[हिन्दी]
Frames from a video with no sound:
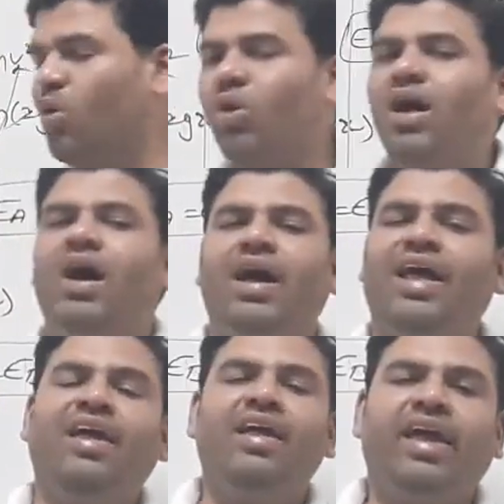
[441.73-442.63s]
हो रहा है
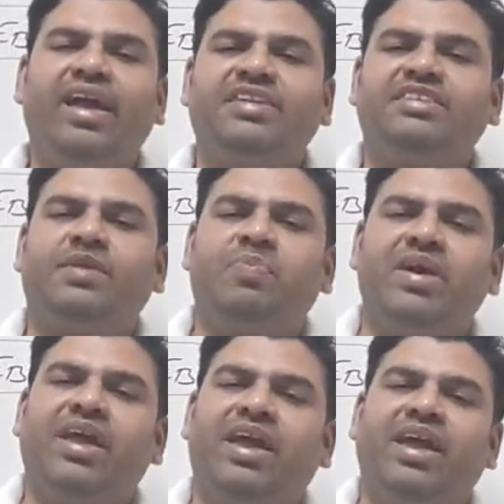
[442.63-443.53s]
एनर्जी एट
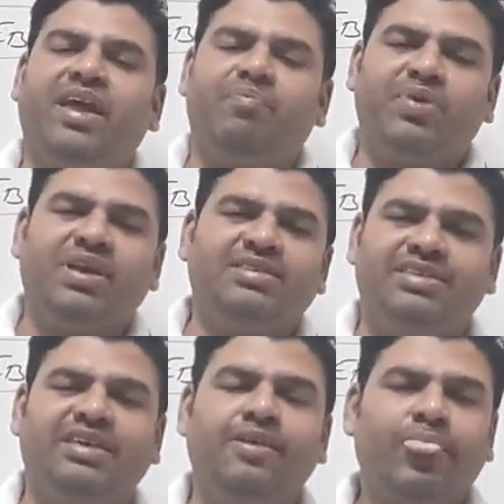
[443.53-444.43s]
पॉइंट ए बी सी